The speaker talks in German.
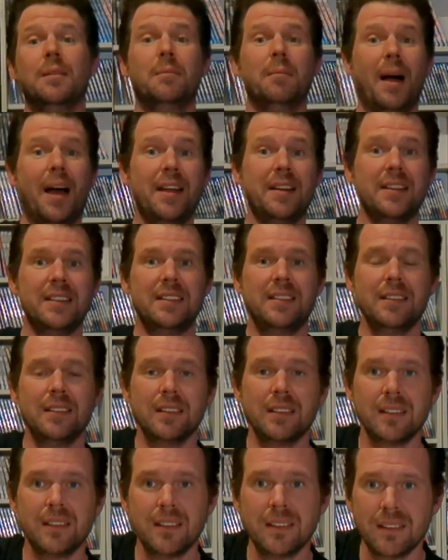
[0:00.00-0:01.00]
weil hier,
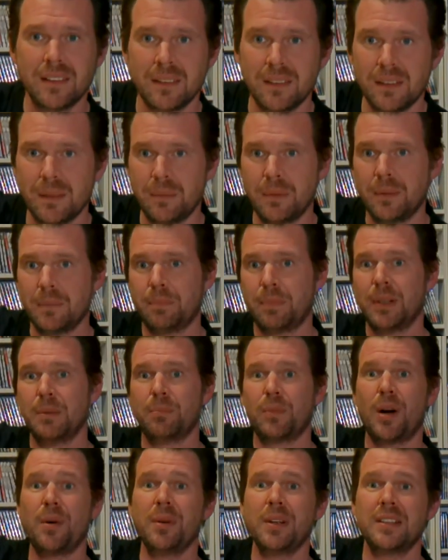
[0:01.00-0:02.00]
hier, äh, Bill
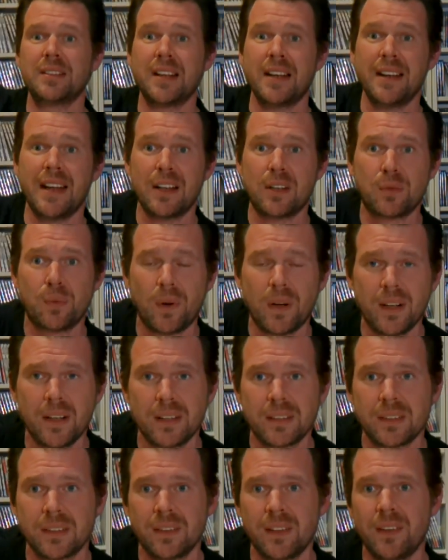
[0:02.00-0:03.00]
Murray, Dan
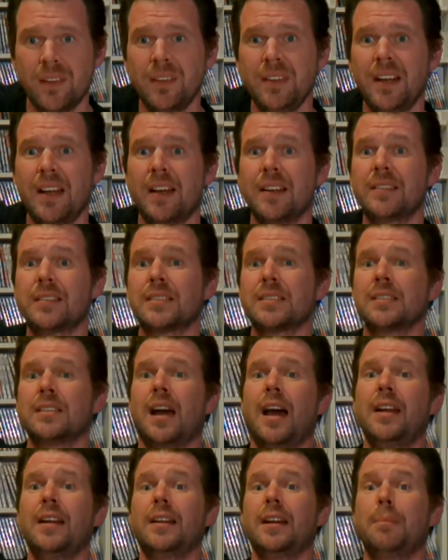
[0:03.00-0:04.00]
Aykroyd, äh, Ernie Hudson,
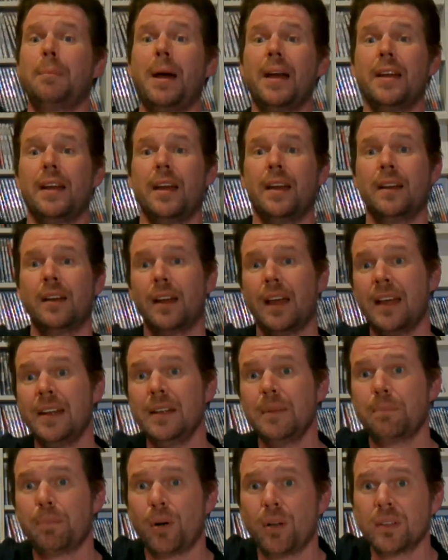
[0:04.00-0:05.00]
alle dabei, äh,
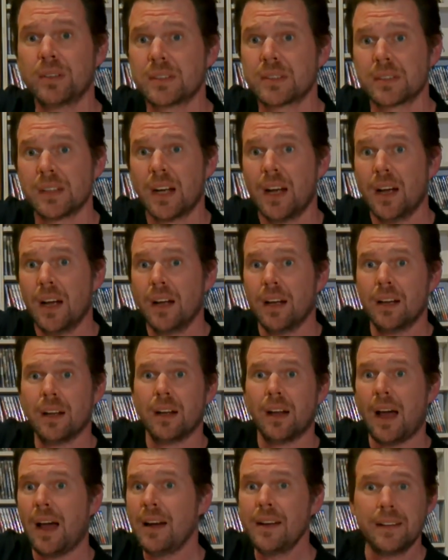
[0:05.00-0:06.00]
Annie Potts, äh,
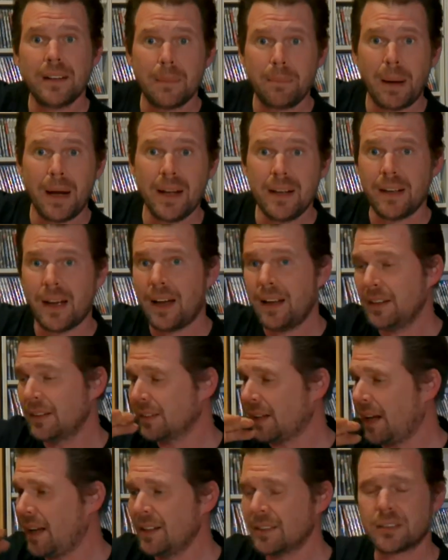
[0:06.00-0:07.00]
alle dabei,
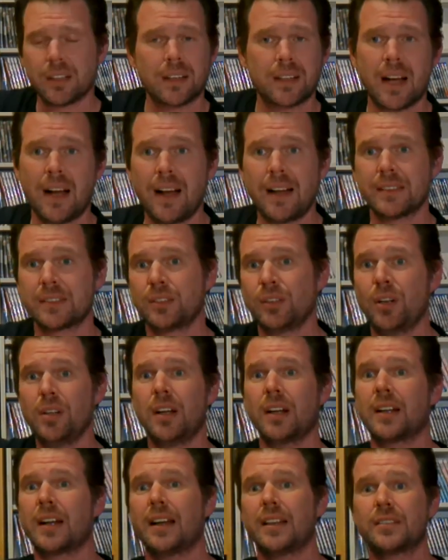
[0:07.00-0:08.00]
alle alter Cast,
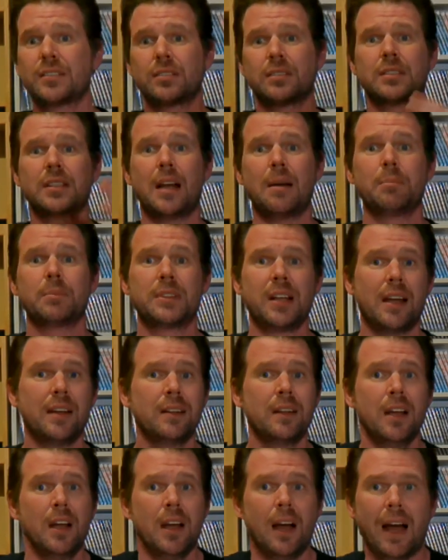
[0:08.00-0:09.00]
neuer Cast zusammen.
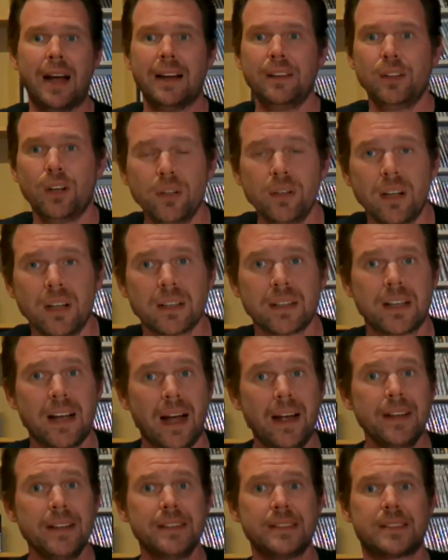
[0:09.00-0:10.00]
Dann ein neuer
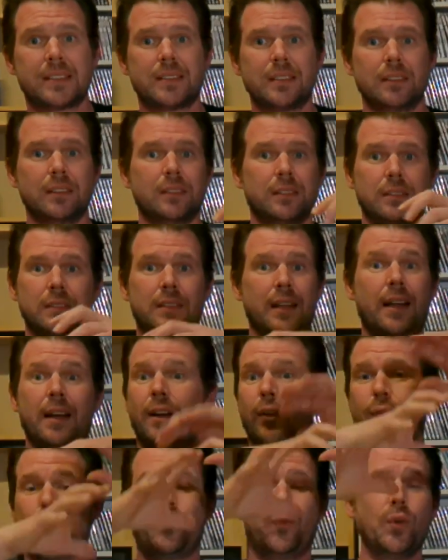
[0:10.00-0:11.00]
Geist, äh,
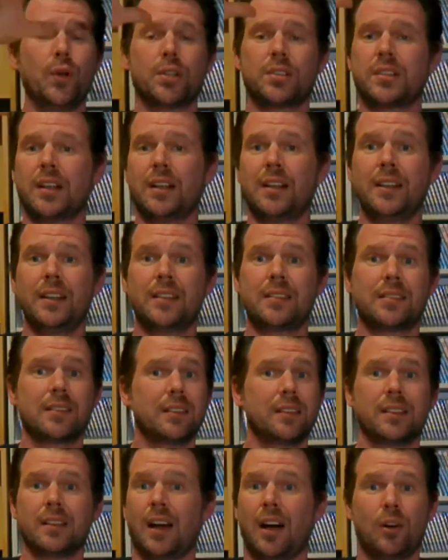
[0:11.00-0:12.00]
der fürchterlich
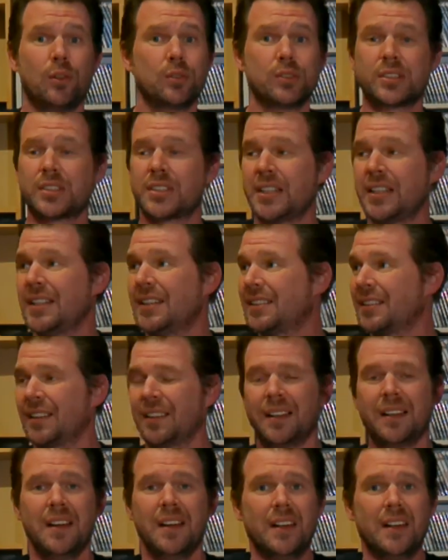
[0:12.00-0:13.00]
äh, aussieht,
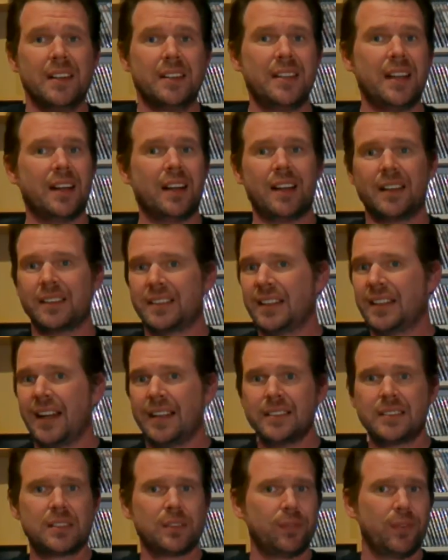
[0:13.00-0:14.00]
der die
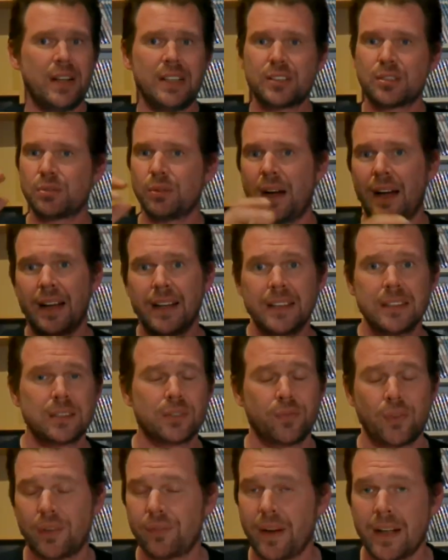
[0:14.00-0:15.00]
ganze Welt zu Eis
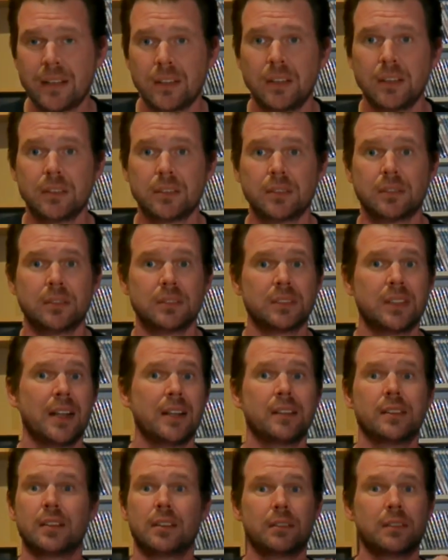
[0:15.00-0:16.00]
verwandelt. Und
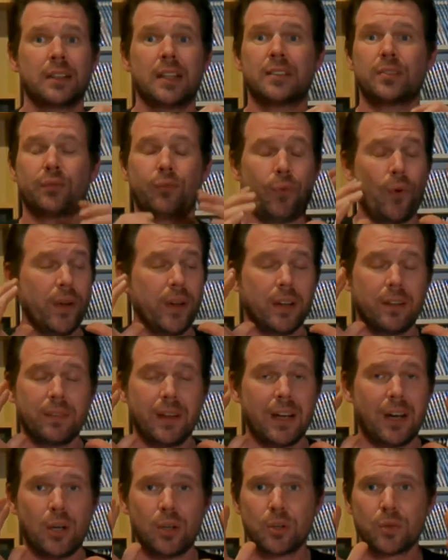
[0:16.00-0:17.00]
dann das
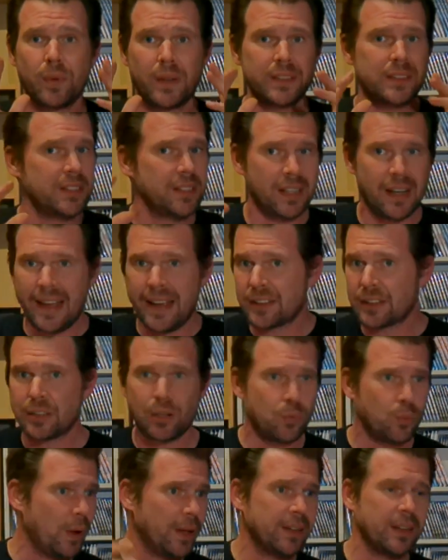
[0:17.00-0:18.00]
Feuerwehr-Hauptquartier,
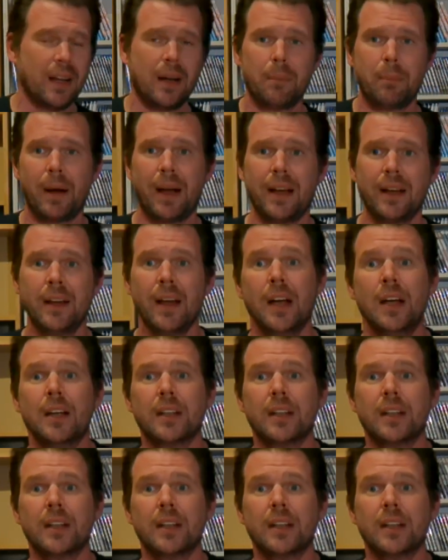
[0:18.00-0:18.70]
Actor One dabei,